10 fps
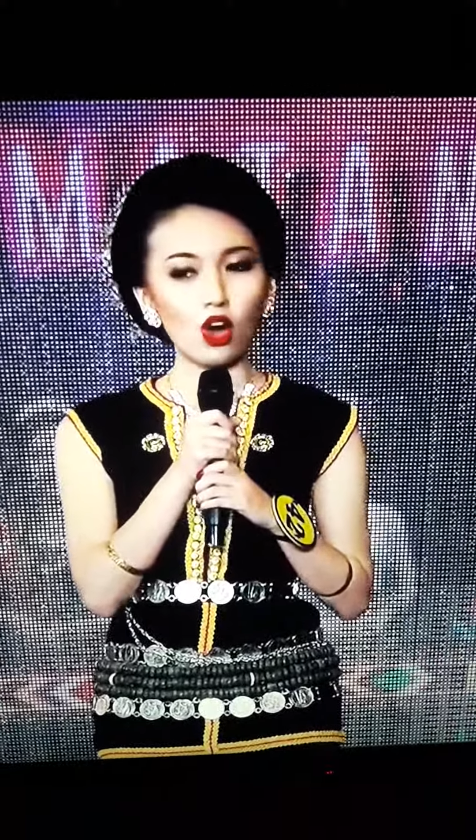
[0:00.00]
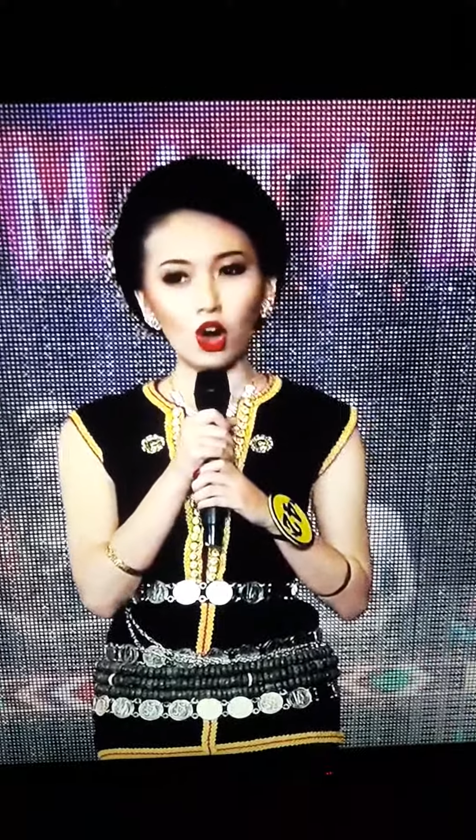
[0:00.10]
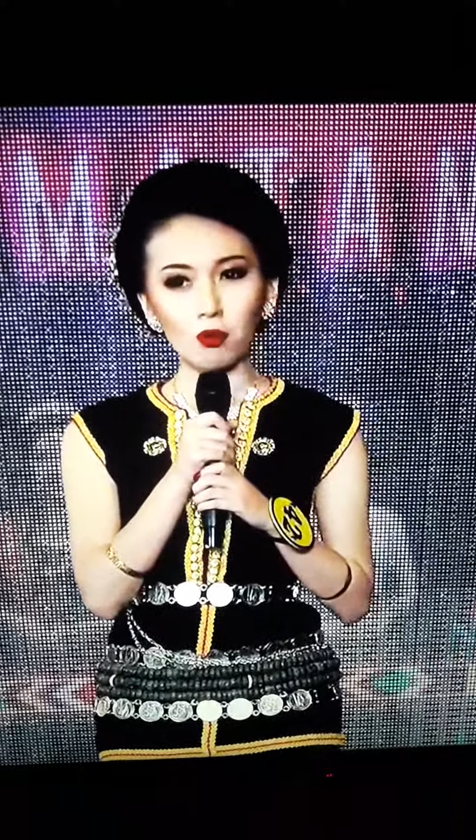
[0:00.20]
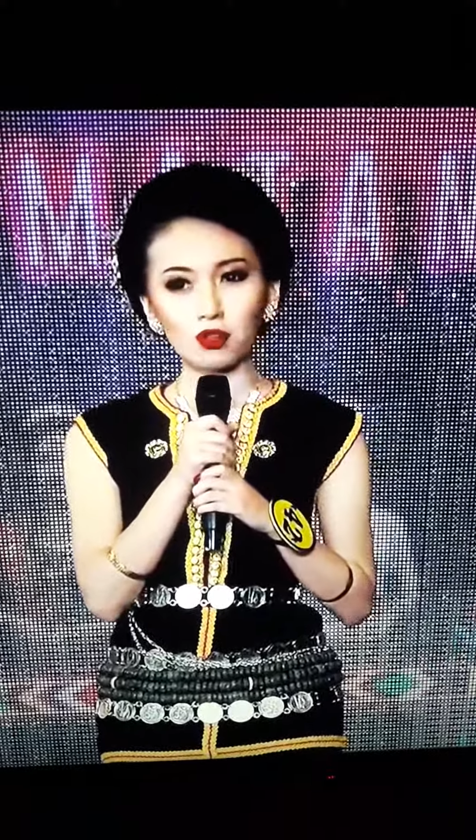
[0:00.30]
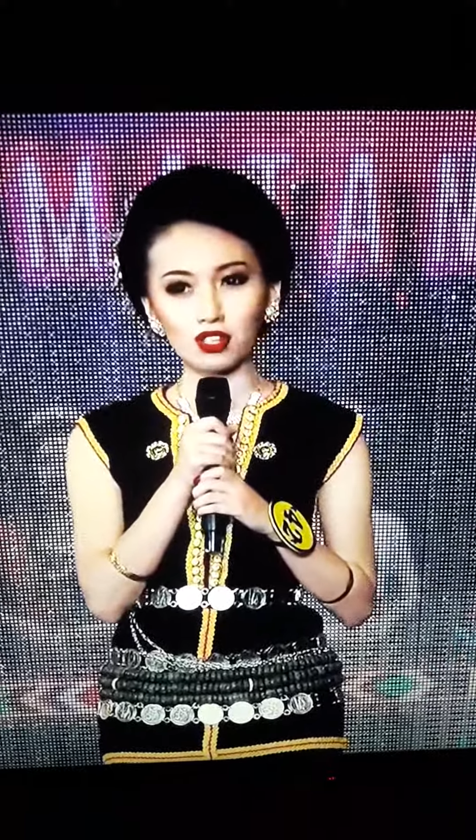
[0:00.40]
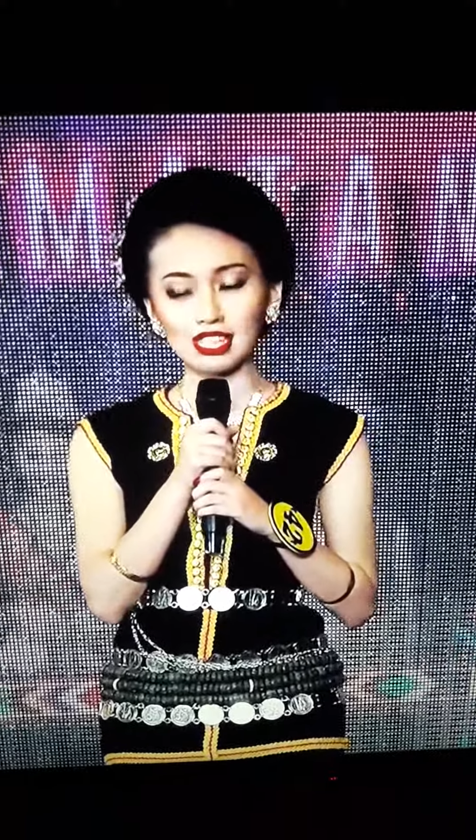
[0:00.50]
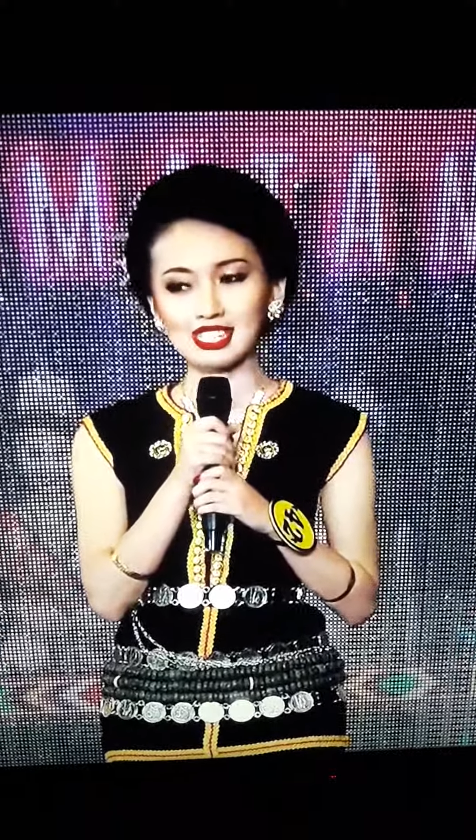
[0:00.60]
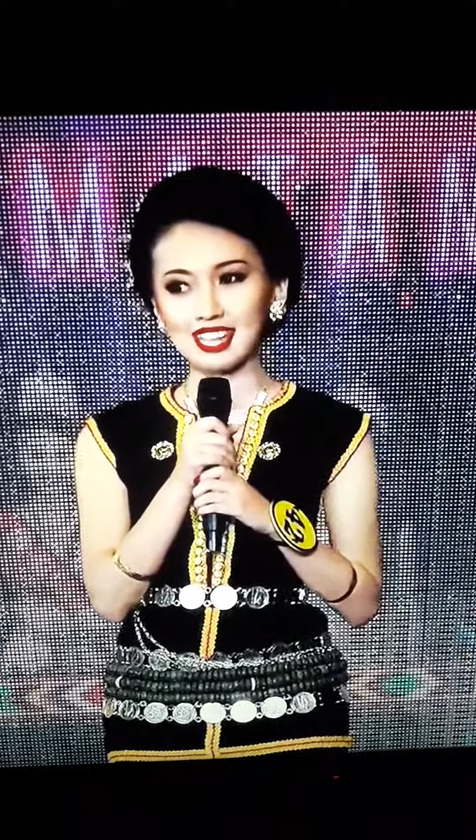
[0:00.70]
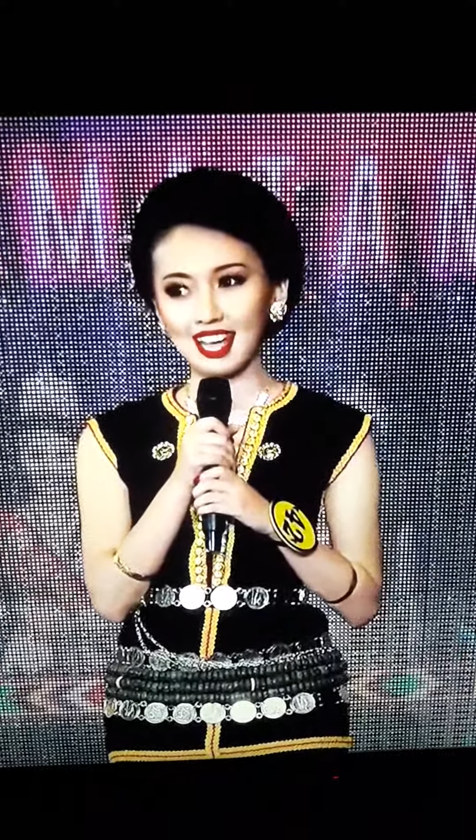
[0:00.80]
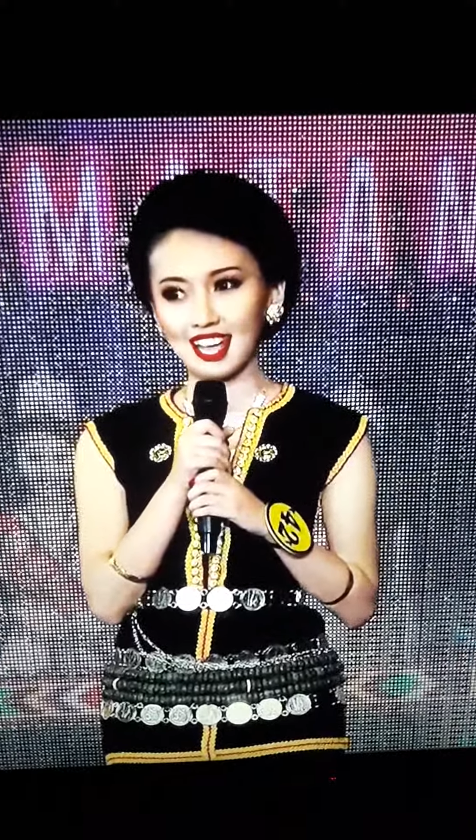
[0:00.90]
om nagi
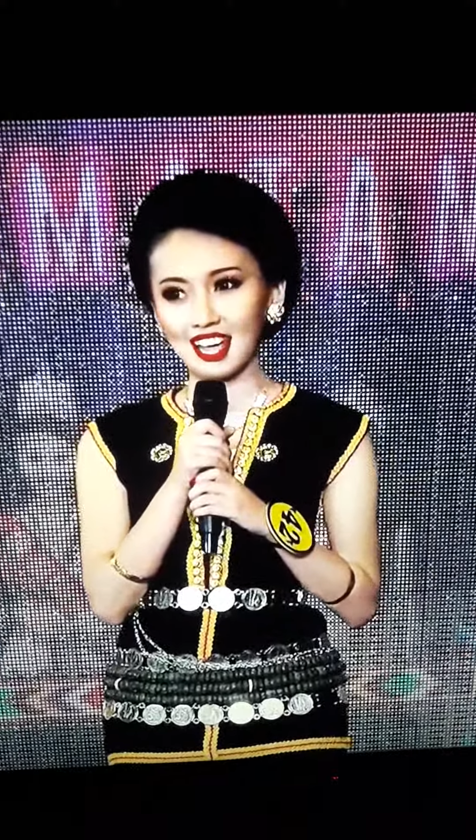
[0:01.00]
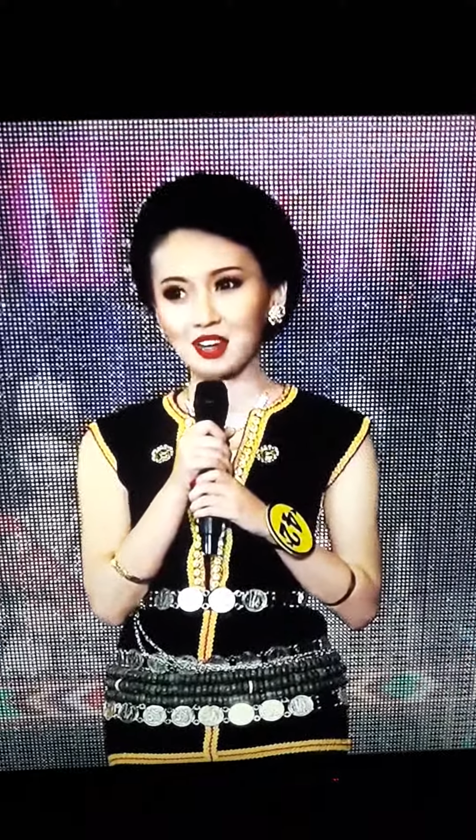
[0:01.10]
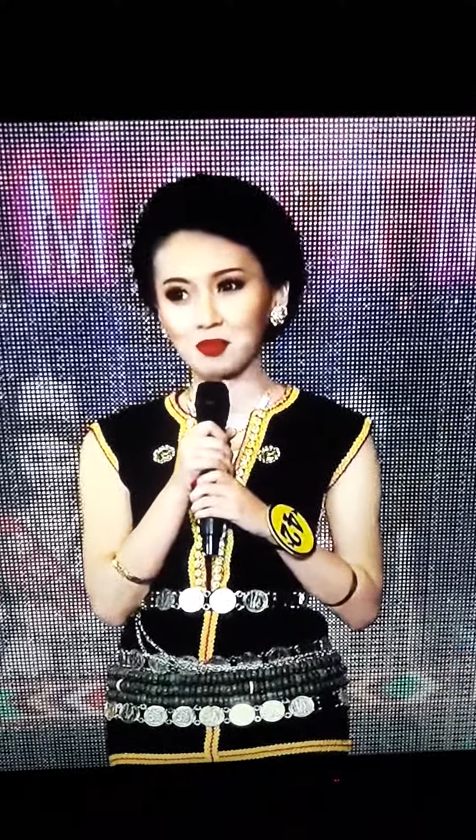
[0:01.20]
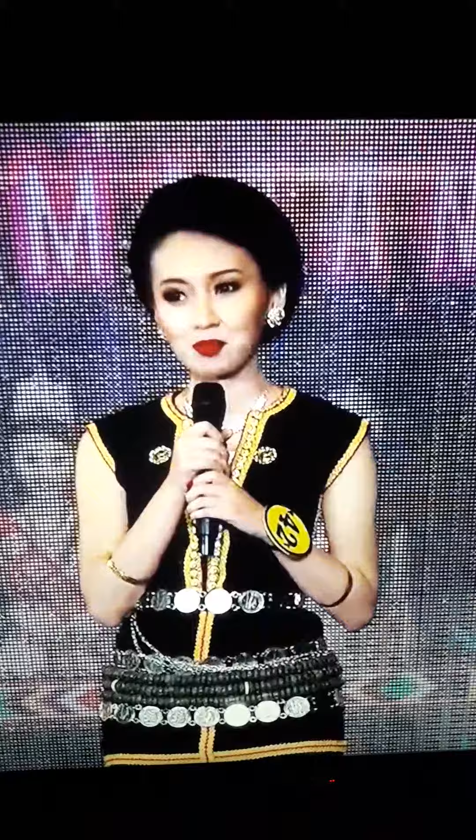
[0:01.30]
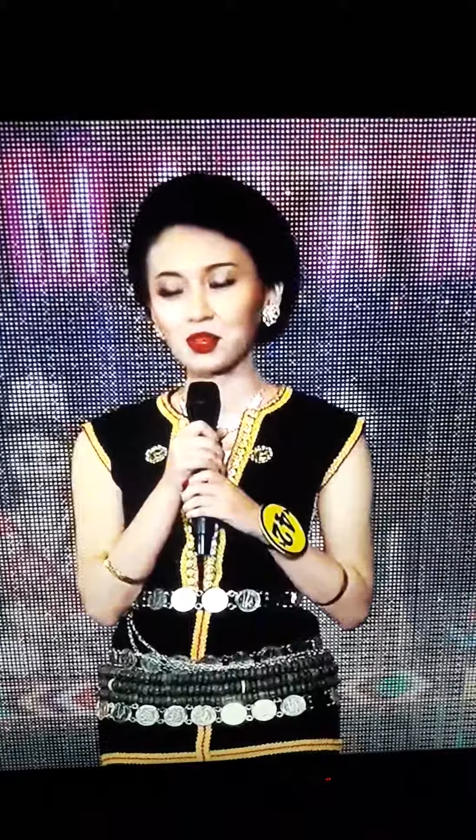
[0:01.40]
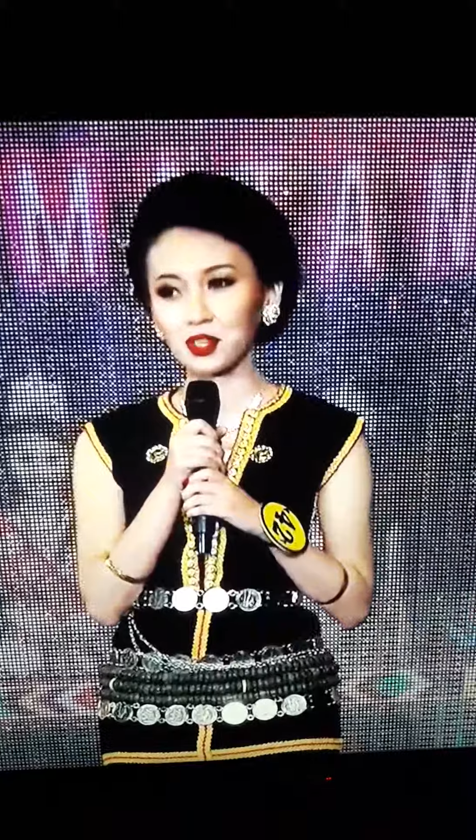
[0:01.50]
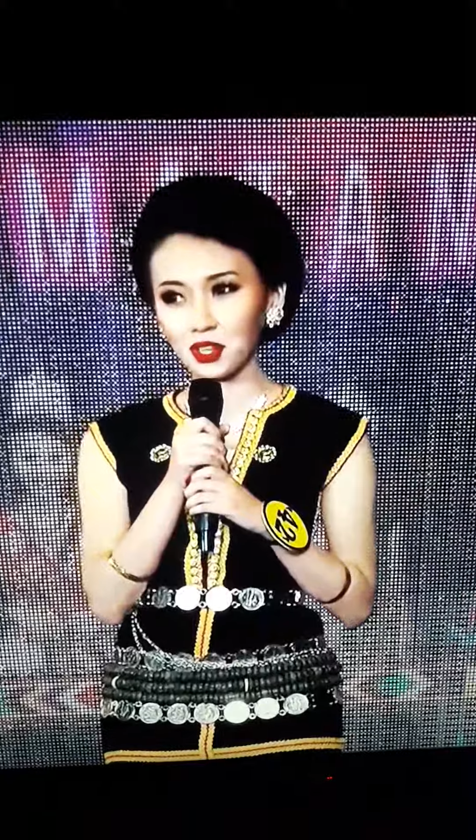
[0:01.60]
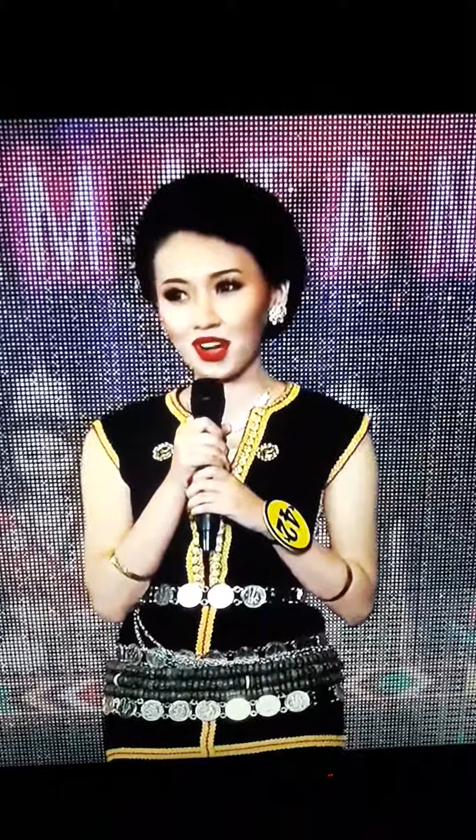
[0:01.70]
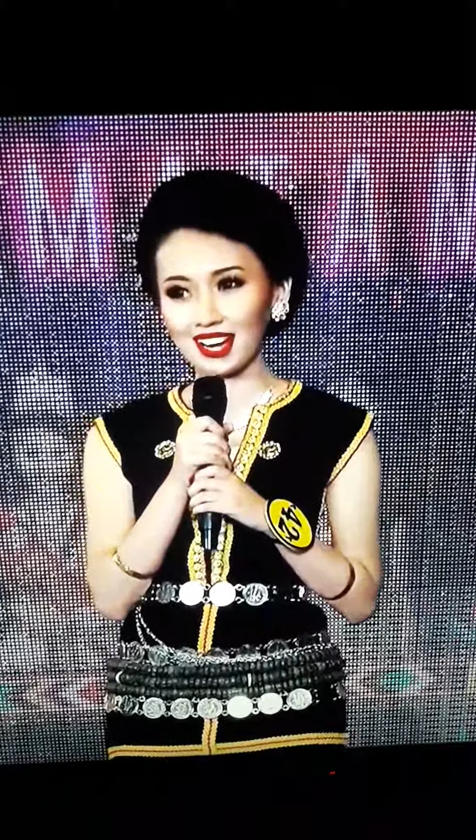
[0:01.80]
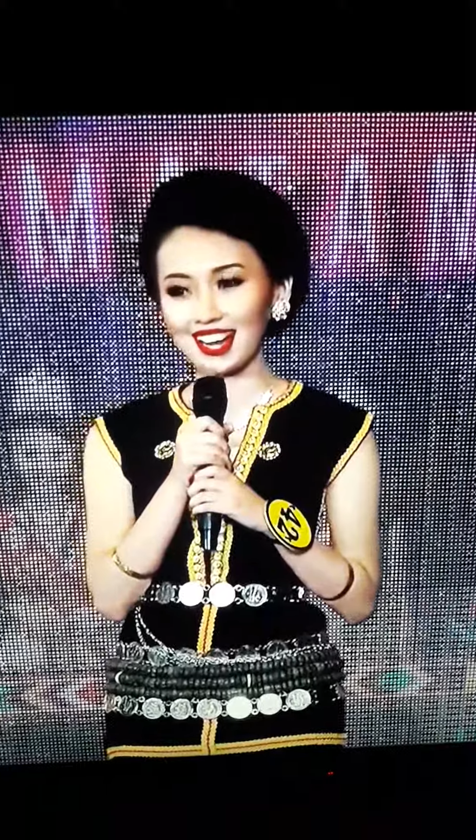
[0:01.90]
CAN
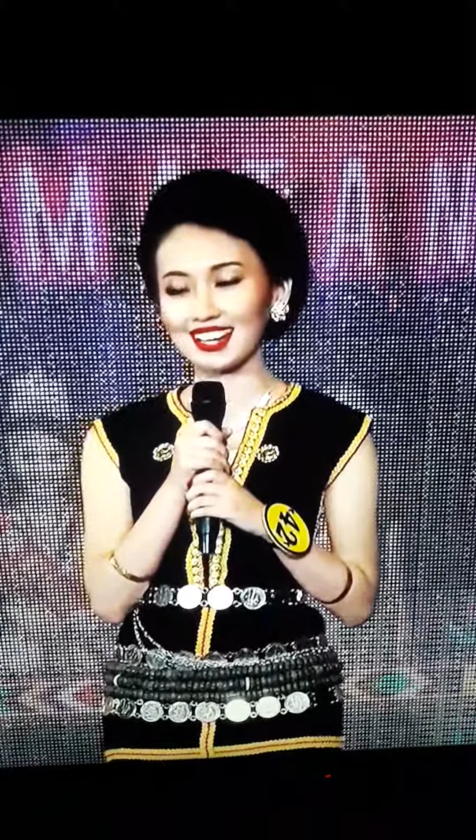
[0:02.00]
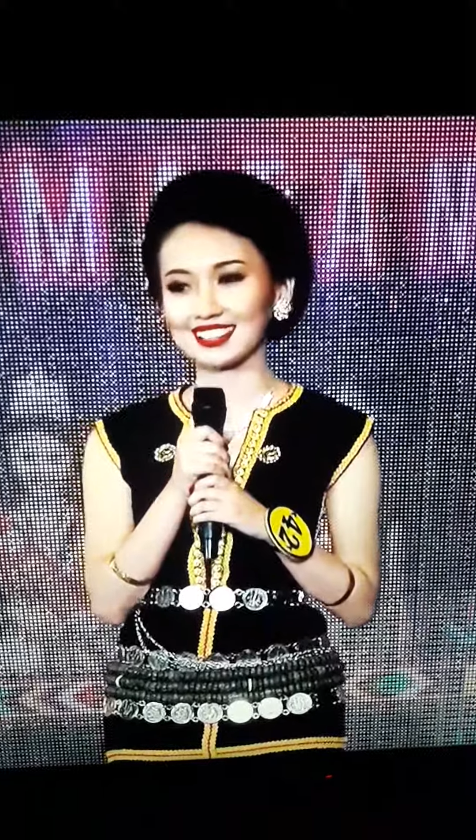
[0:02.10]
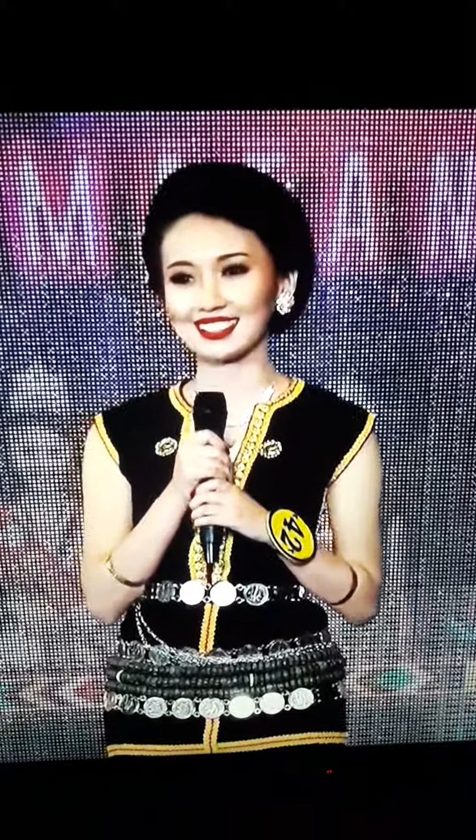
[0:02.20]
katohadan.